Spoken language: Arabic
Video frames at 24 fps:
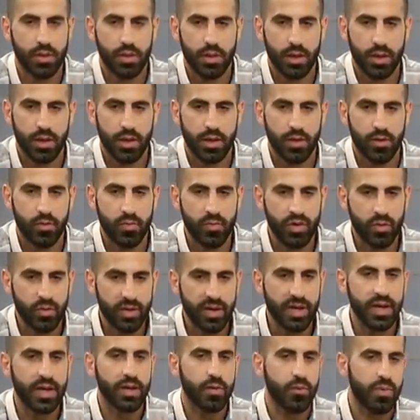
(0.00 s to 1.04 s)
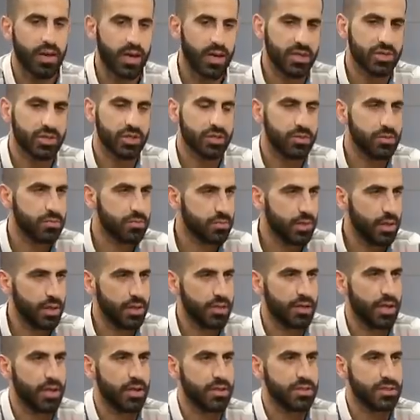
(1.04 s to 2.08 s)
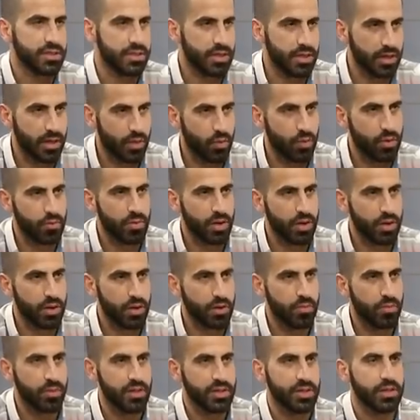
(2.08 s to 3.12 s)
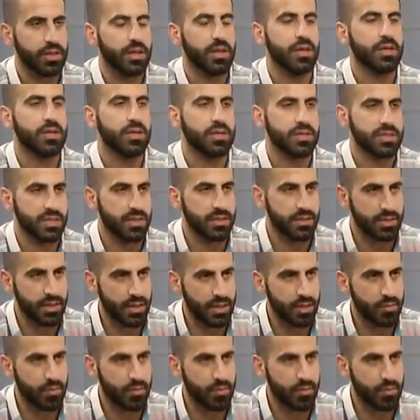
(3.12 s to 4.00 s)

آه ومن هناك بلشت طلعت على الصين اول مره وبعدين طلعت على الصين ثاني